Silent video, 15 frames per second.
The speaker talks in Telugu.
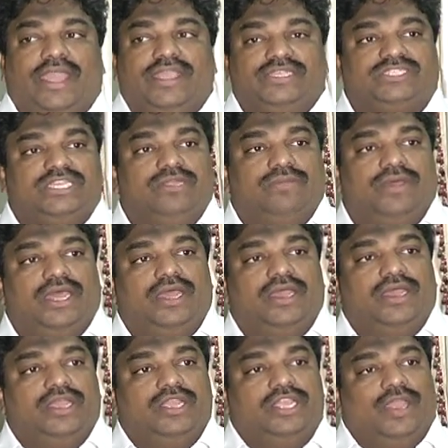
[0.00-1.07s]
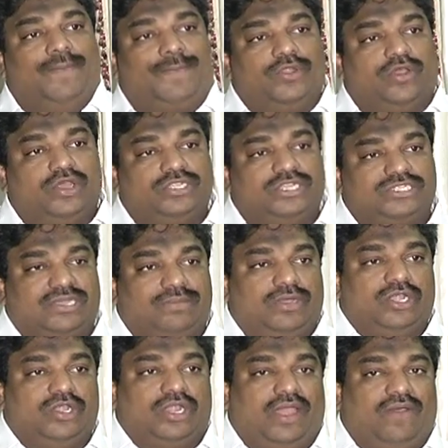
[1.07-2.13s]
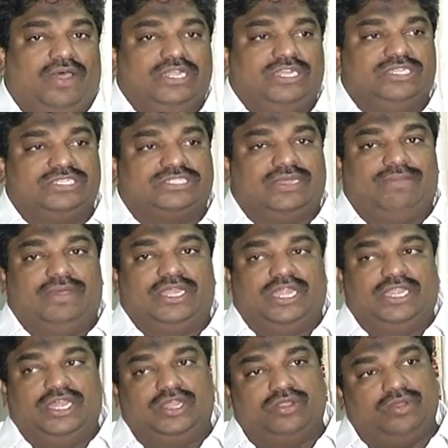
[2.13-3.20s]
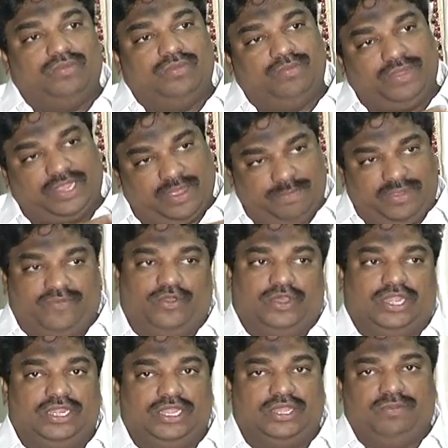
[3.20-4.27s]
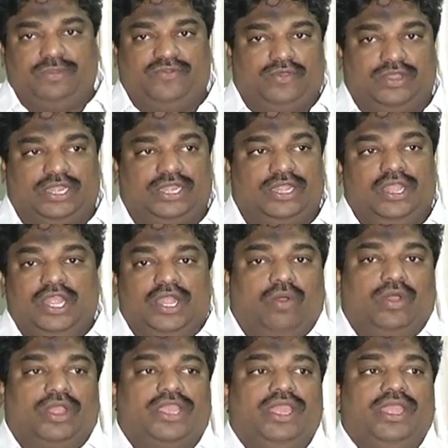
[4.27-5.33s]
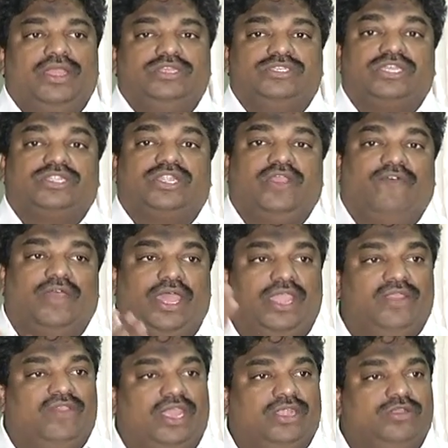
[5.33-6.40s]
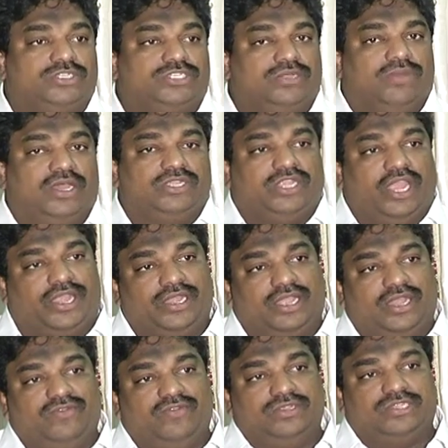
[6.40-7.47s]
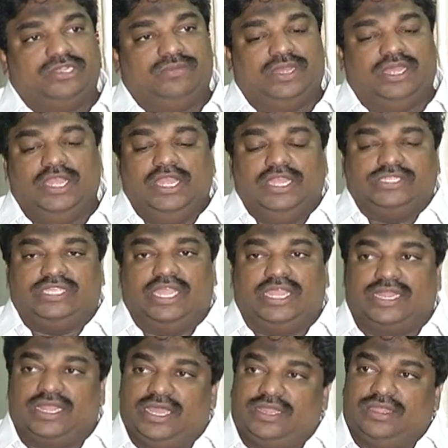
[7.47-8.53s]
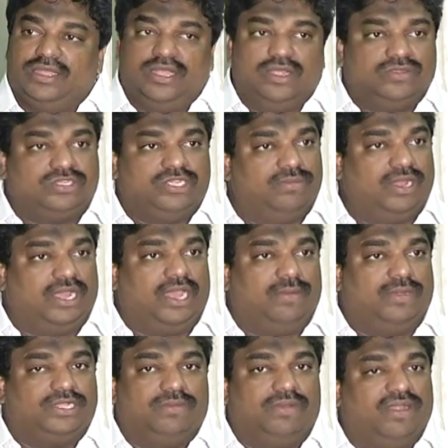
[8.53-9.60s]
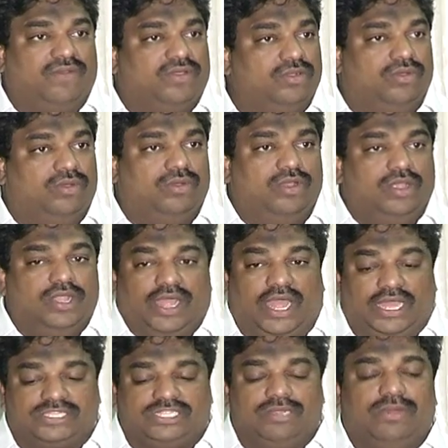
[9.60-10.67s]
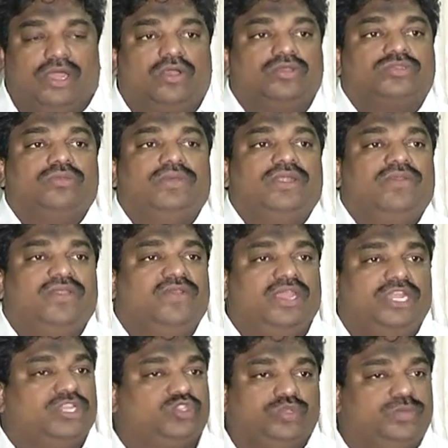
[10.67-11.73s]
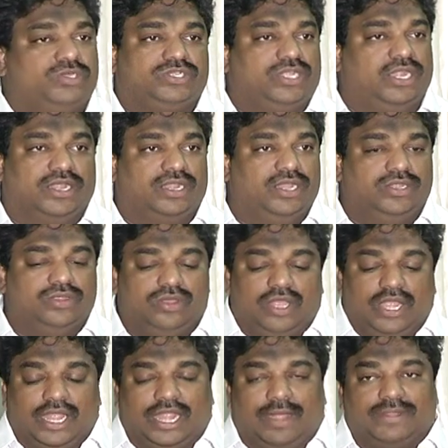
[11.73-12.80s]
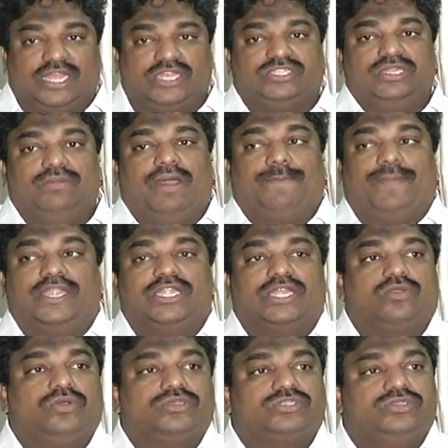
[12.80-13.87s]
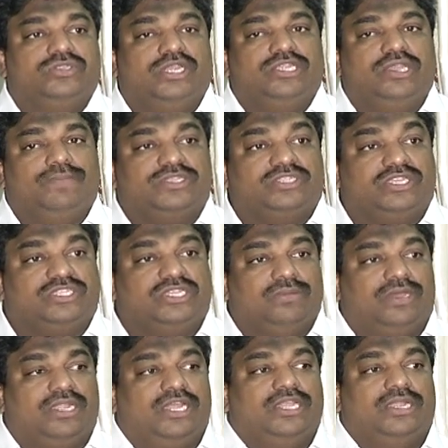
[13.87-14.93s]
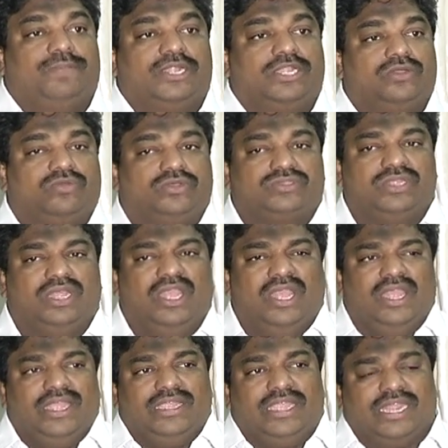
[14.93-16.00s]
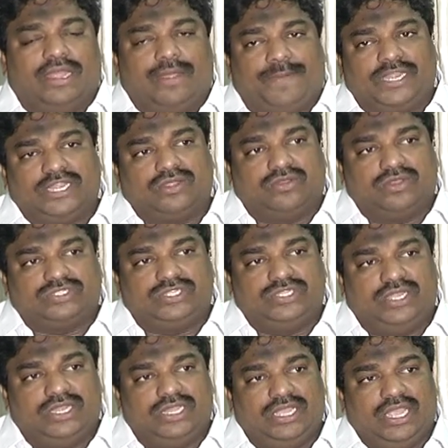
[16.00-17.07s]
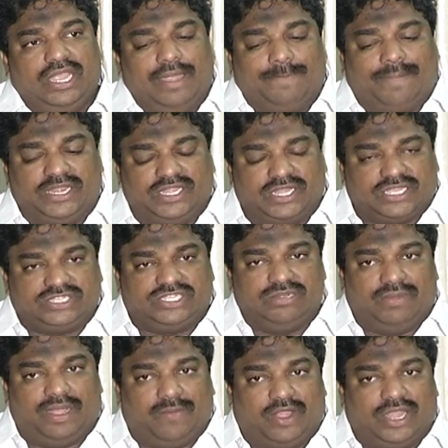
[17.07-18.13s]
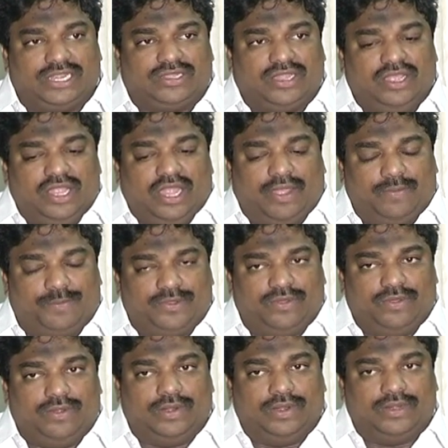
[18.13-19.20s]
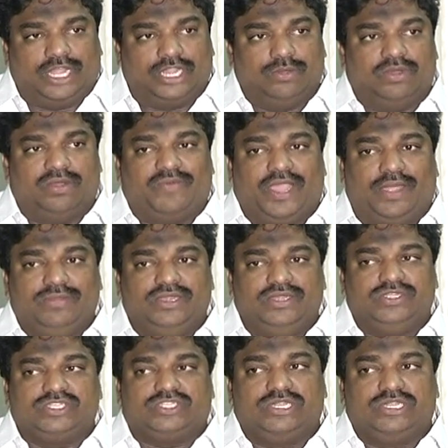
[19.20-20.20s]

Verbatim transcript: ఐ సినిమా ఎప్పుడో డిసెంబర్లో రావాలి డిసెంబర్ అన్నారు ఇంకా బిఫోర్ అన్నారు బిఫోర్ అన్నారు ఓకే ఇస్ అట్ హై వాల్యూ సినిమా టెక్నికల్ సినిమా శంకర్ గారి సినిమా కాబట్టి మనం ఎవరం ఆ సినిమా కోసం మనం ఏం ఏదైతే చూపించడానికి లేదు కాబట్టి ఆ సినిమా పండగకు వస్తుందని చెప్పేసి ఈ సినిమా లేదని పండగకు వస్తుంది ఎలాగ పండగకు వస్తుందండి పండగకి సినిమా ఒకవేళ నందమూరి ఫ్యామిలీ నుంచి